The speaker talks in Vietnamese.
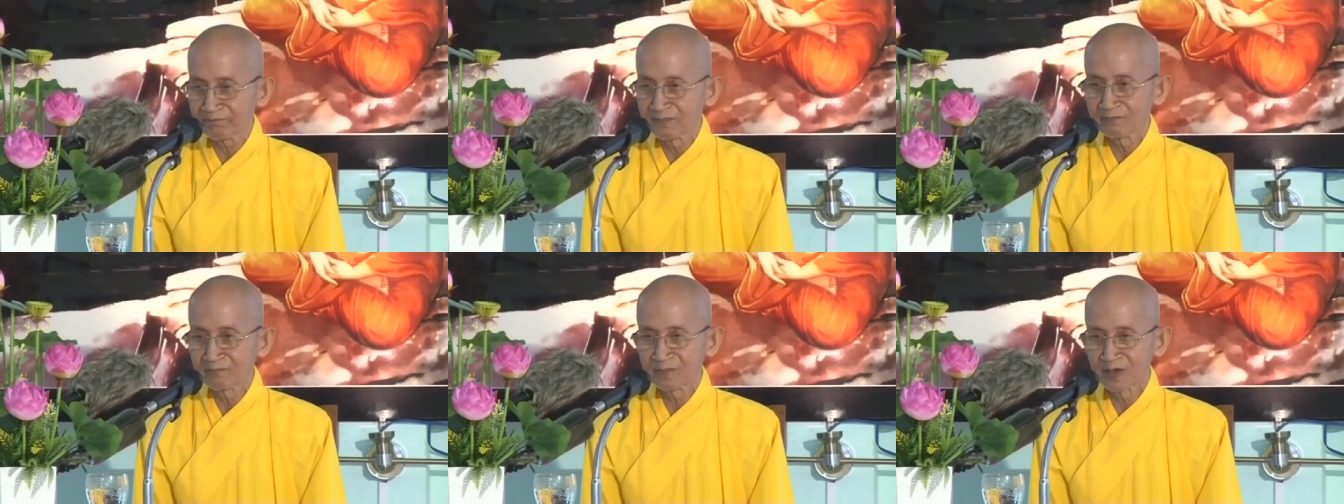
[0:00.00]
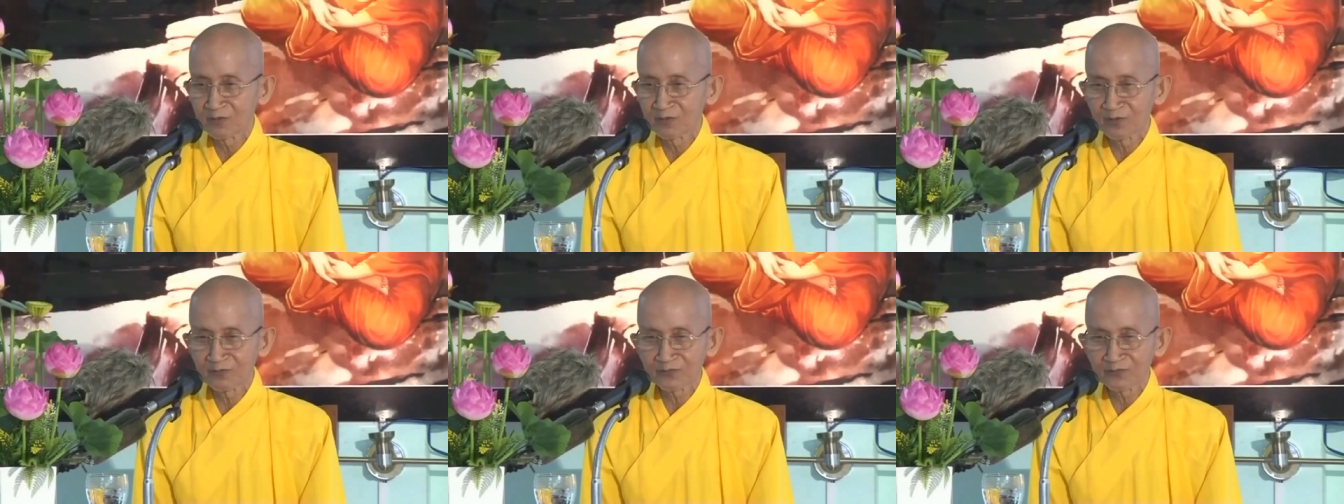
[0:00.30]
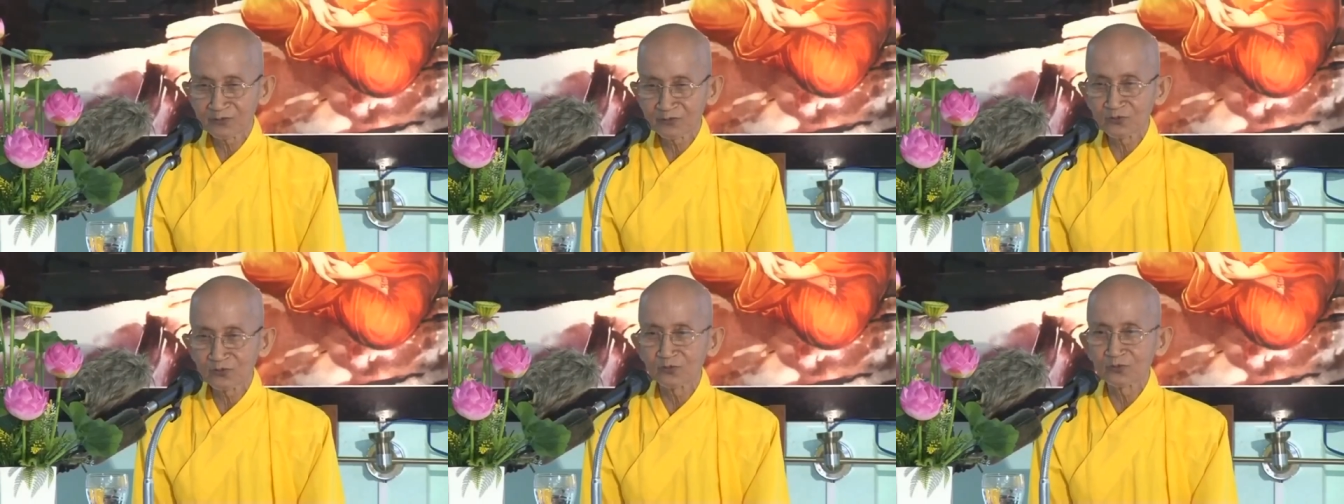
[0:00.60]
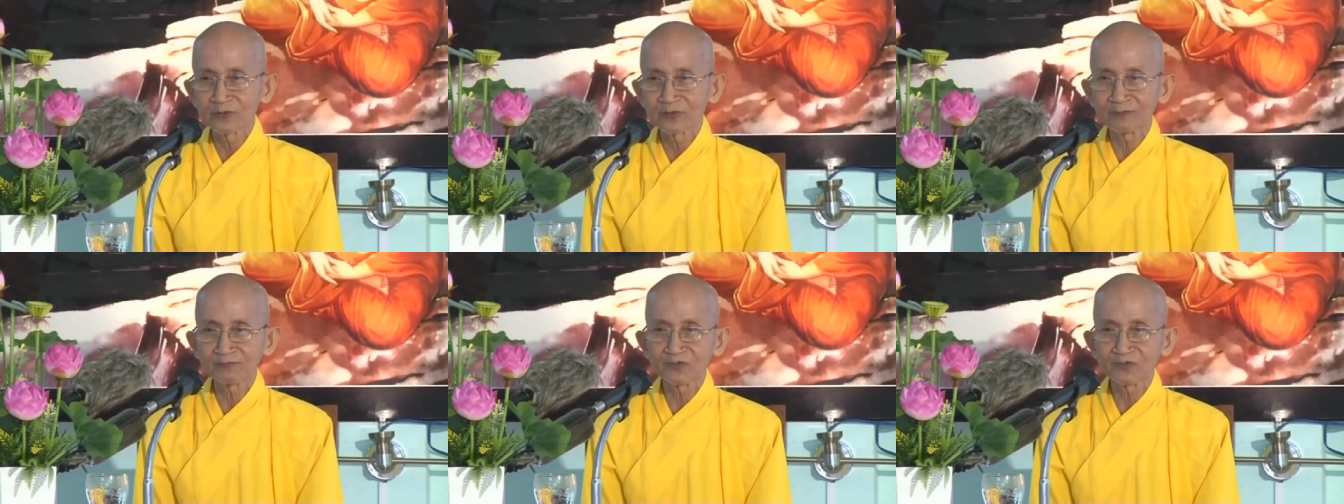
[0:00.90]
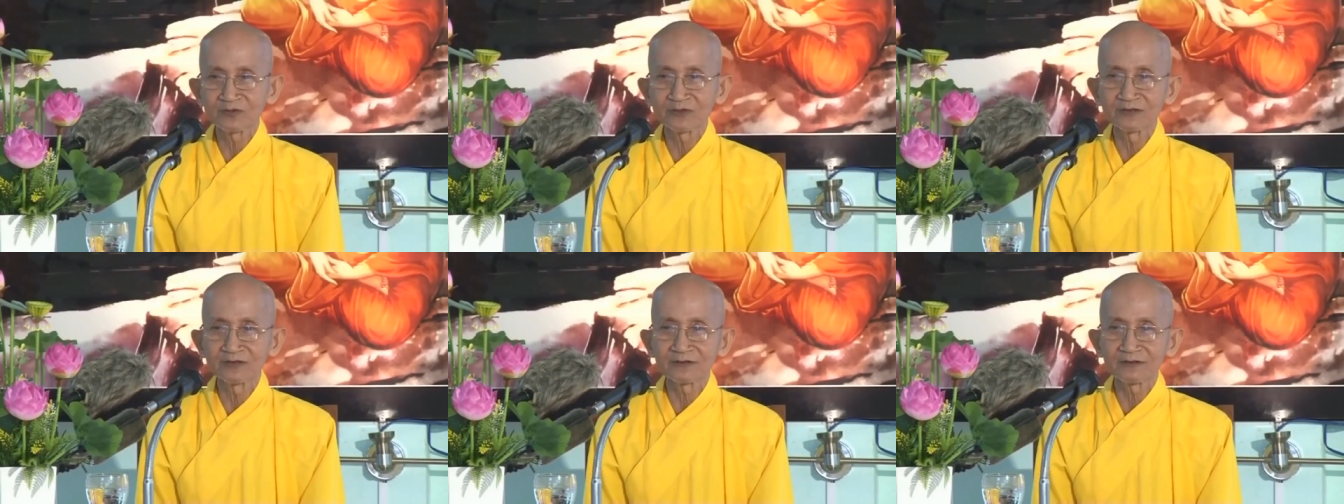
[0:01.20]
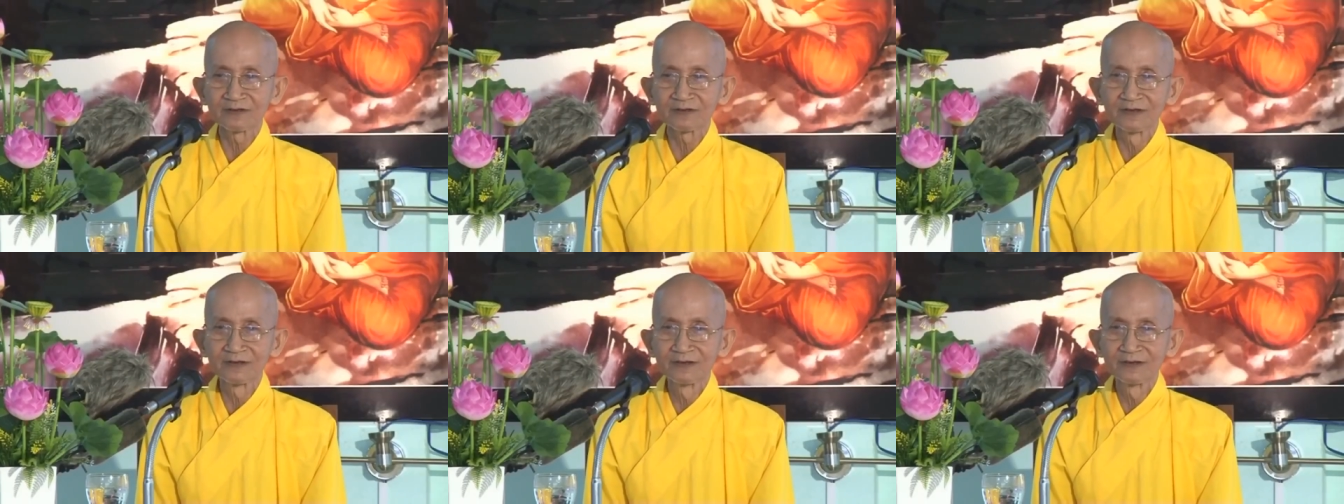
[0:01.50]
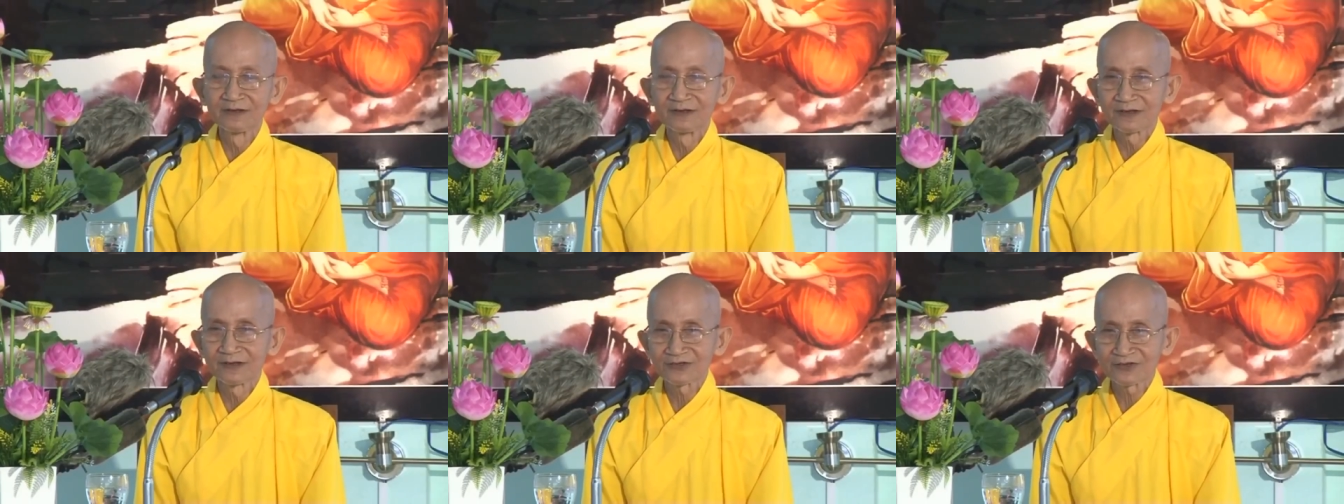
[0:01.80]
năm mấy còn phải tu tập cho được
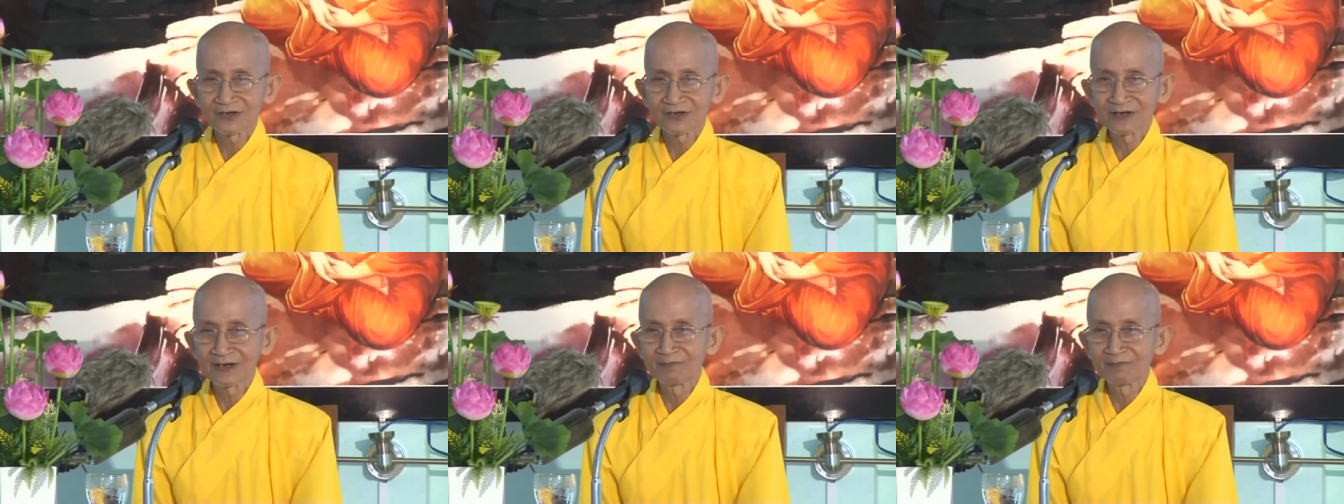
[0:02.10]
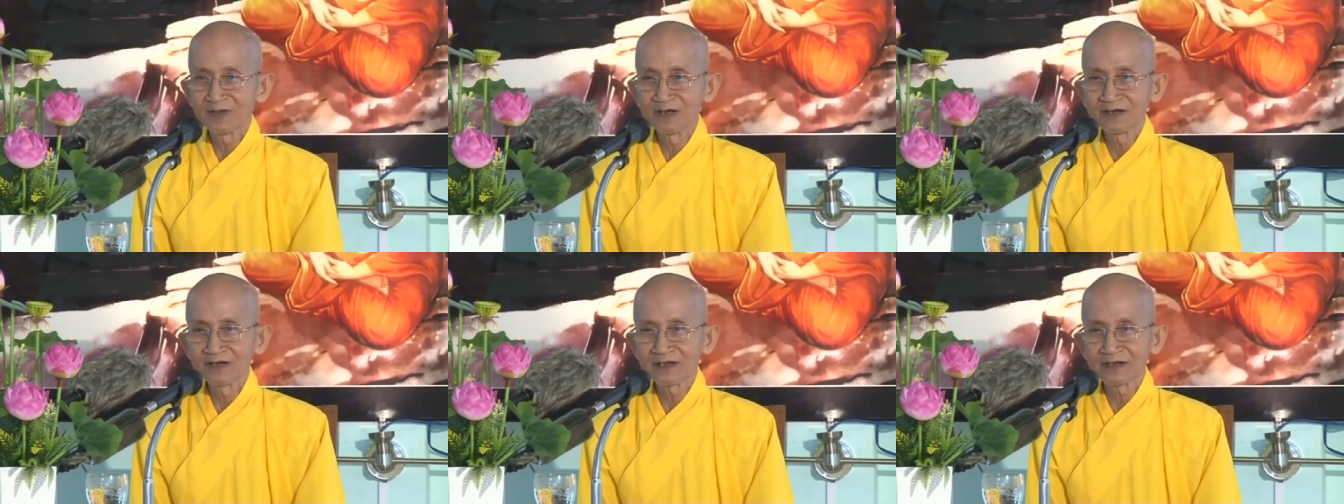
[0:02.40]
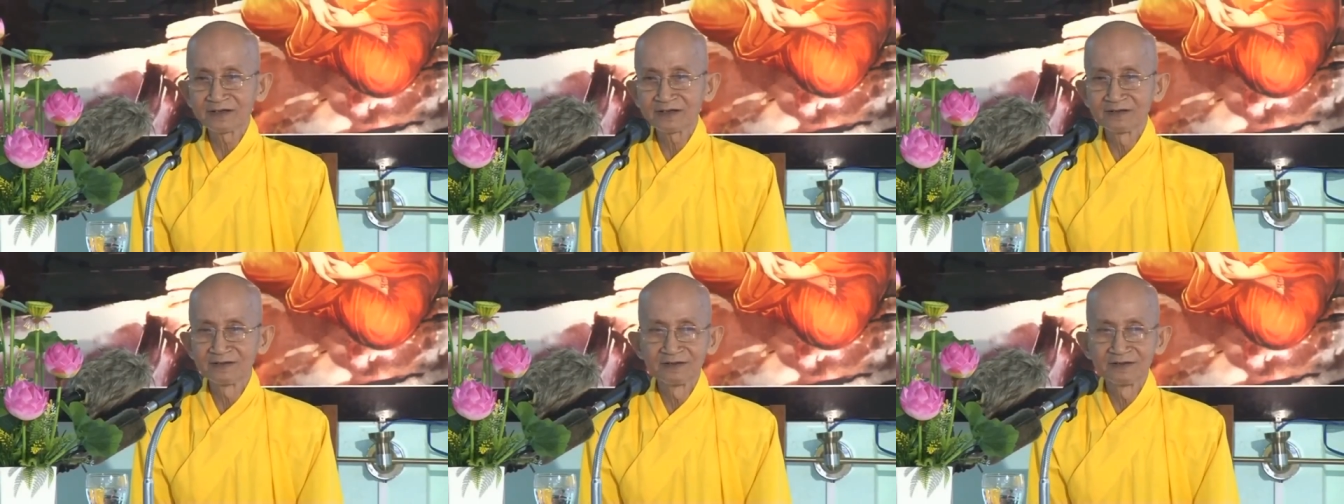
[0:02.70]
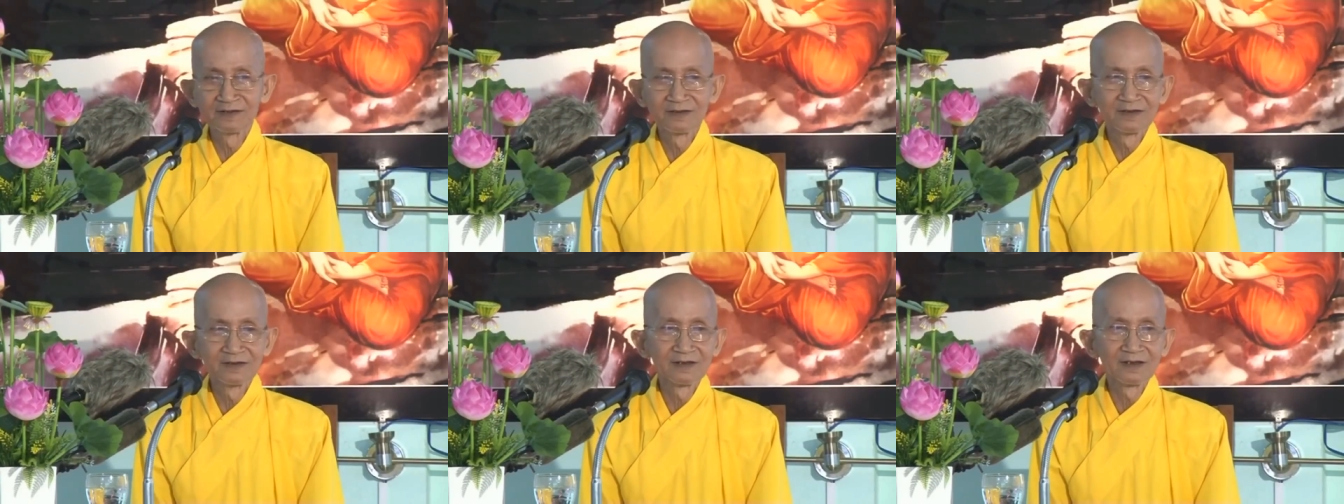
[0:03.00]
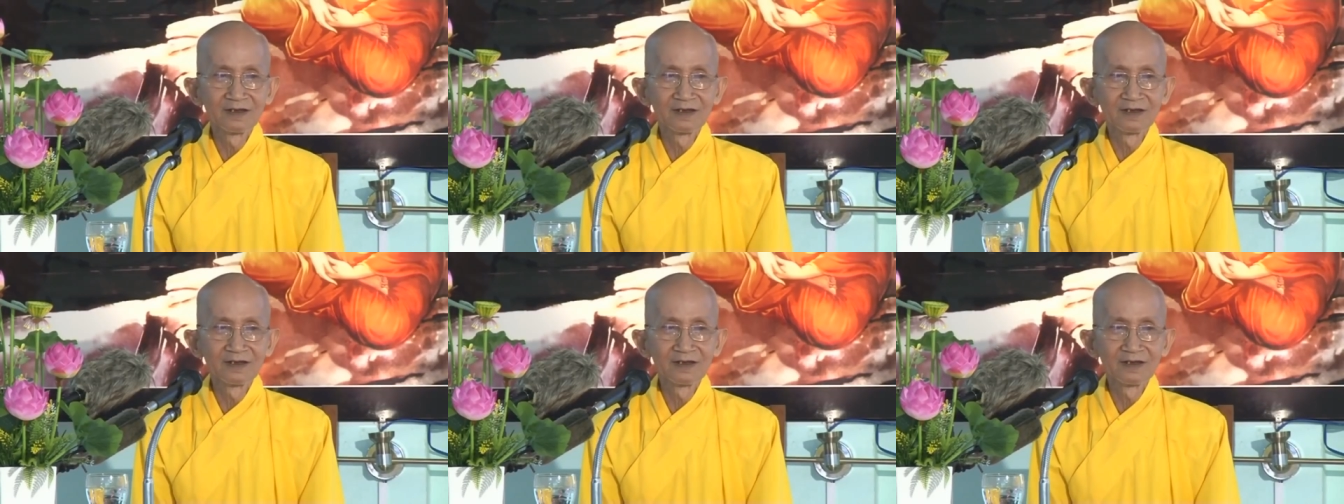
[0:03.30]
sang năm đến đây